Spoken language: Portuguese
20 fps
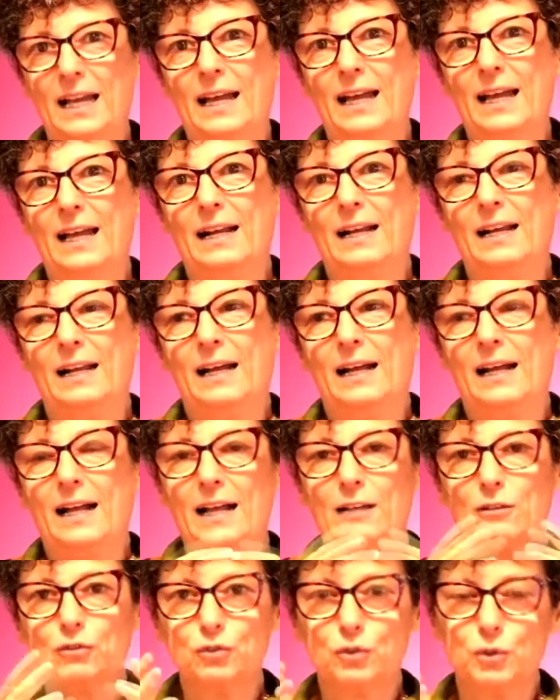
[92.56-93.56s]
Ela
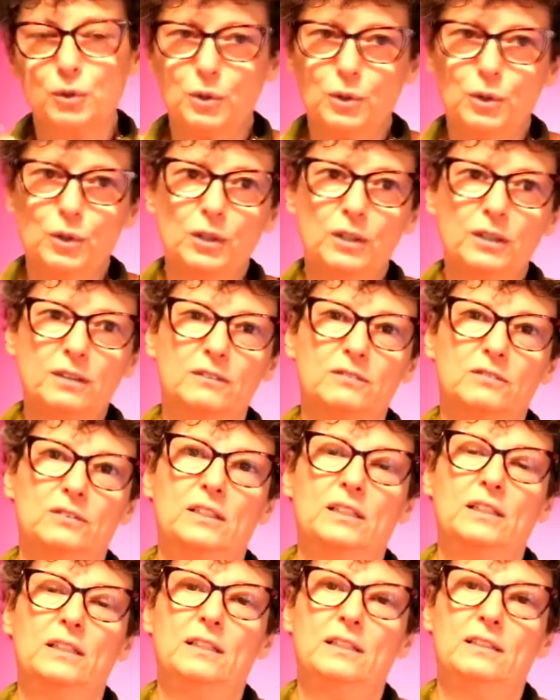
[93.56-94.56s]
casou,
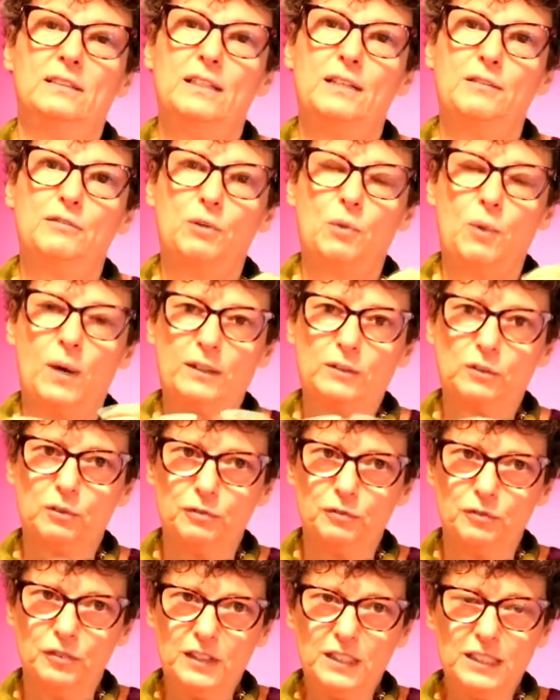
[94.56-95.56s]
é, teve quatro
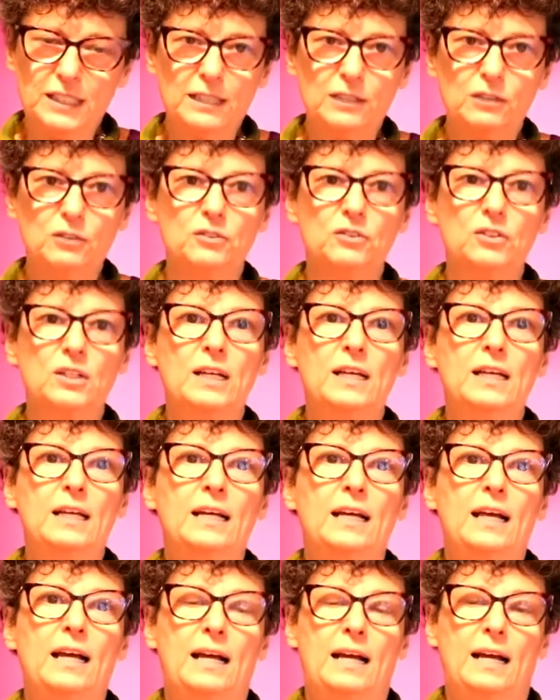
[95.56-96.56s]
filhos,
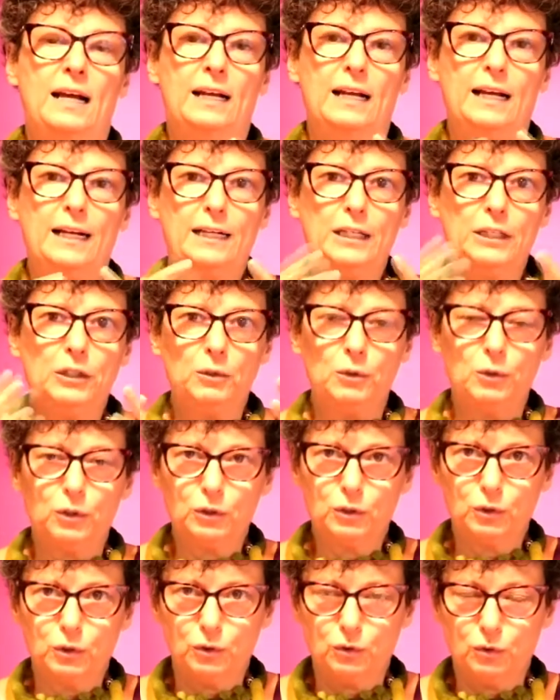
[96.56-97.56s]
ela
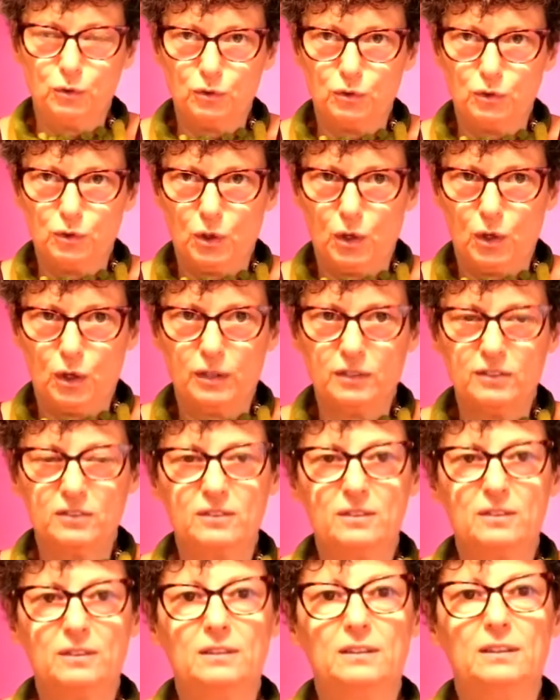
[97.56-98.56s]
criou todos nós
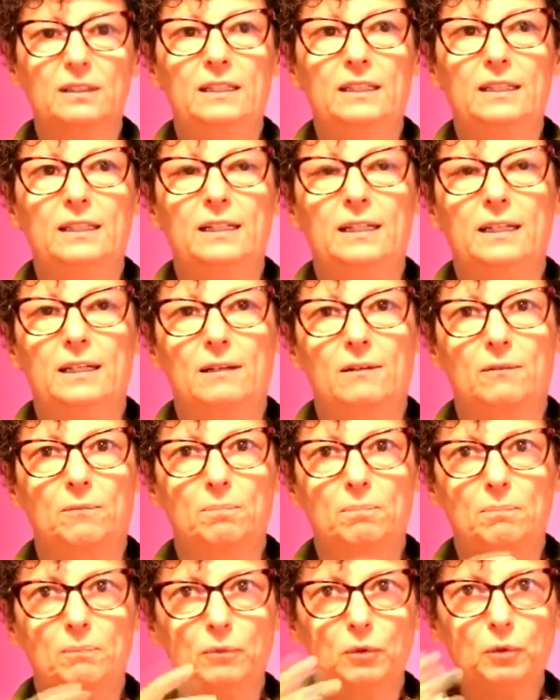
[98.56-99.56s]
e
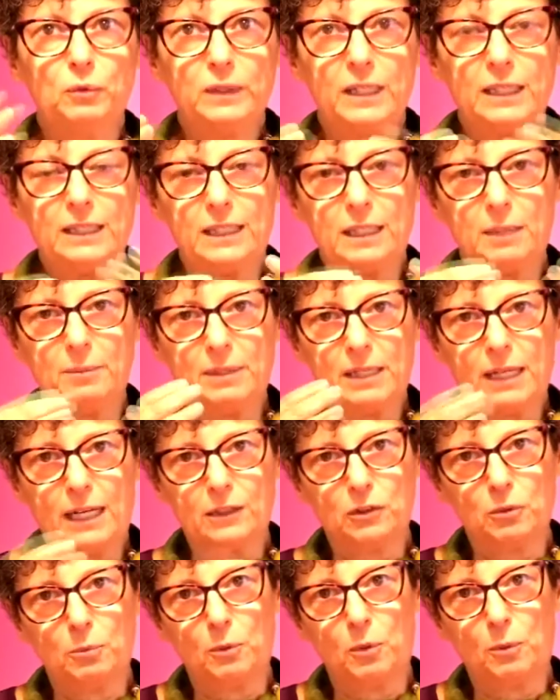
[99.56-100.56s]
num
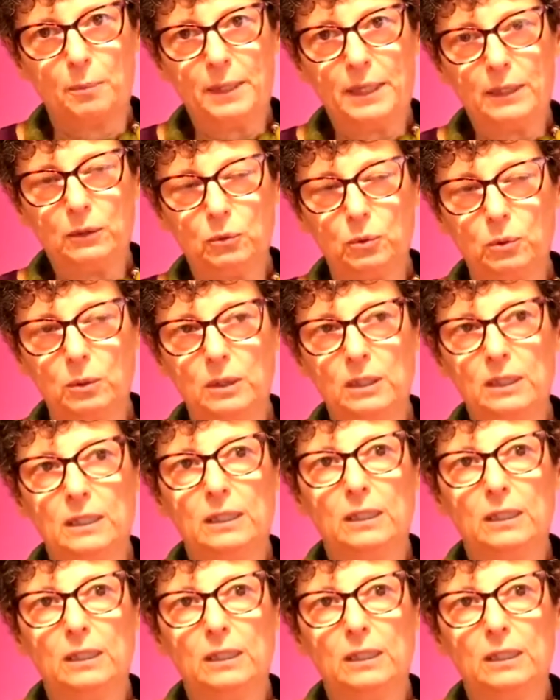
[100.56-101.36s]
determinado momento